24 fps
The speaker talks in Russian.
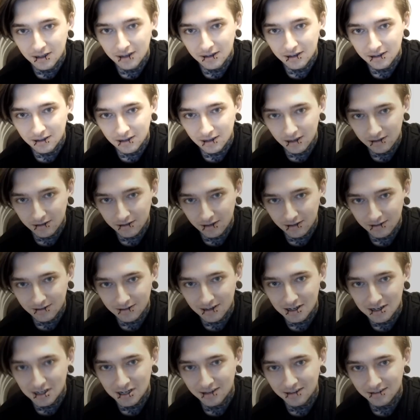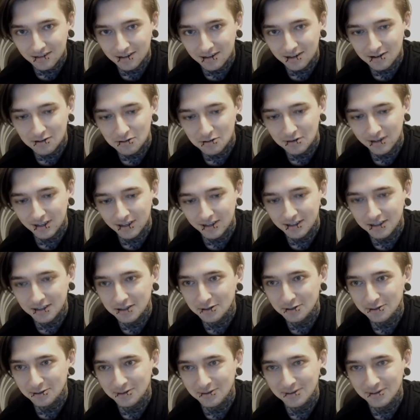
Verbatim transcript: Глаз страшатся, а руки делают.